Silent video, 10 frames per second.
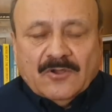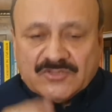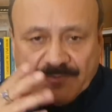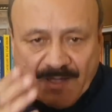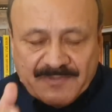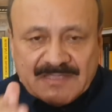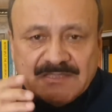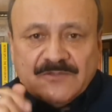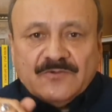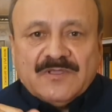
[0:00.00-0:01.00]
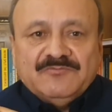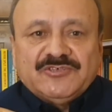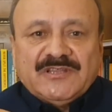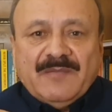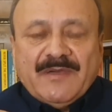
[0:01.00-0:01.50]
और जब आप कहते हो कि हम
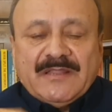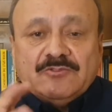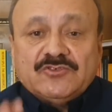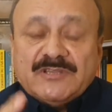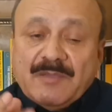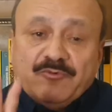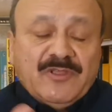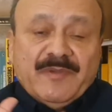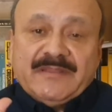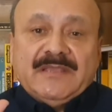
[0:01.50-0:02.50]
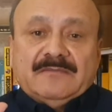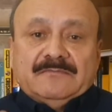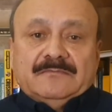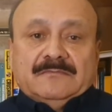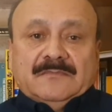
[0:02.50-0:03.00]
शरिया मानेंगे तो शरिया पूरी मानिए
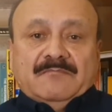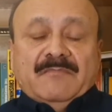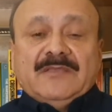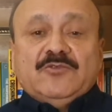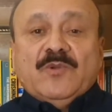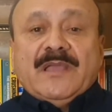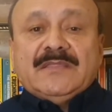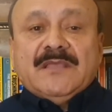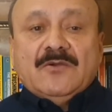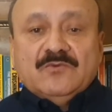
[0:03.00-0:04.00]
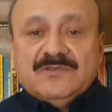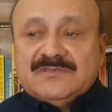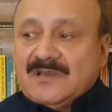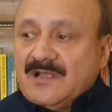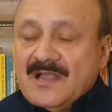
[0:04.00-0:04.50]
मैं तो कहता हूँ
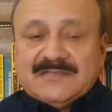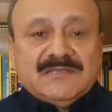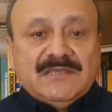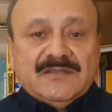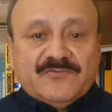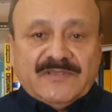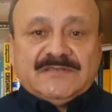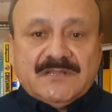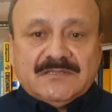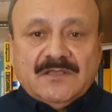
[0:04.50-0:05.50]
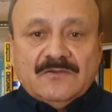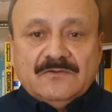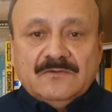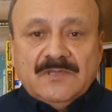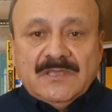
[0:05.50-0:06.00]
इस सरकार से रिक्वेस्ट करता
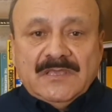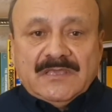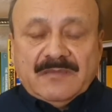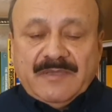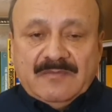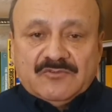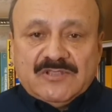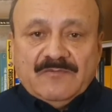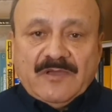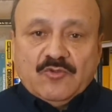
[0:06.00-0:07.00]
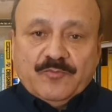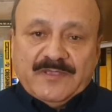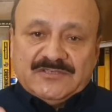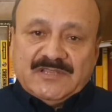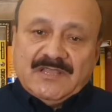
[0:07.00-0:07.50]
हूँ कि भाई मुसलमानों
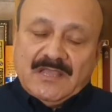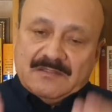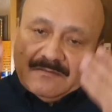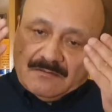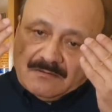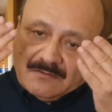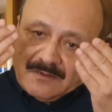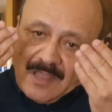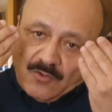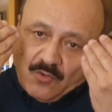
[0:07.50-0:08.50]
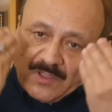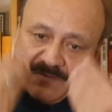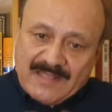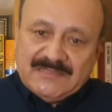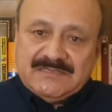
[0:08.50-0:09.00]
पे शरिया लागू
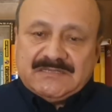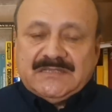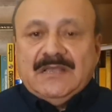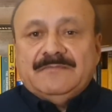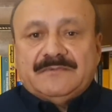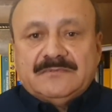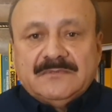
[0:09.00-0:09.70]
करवा दीजिए साहब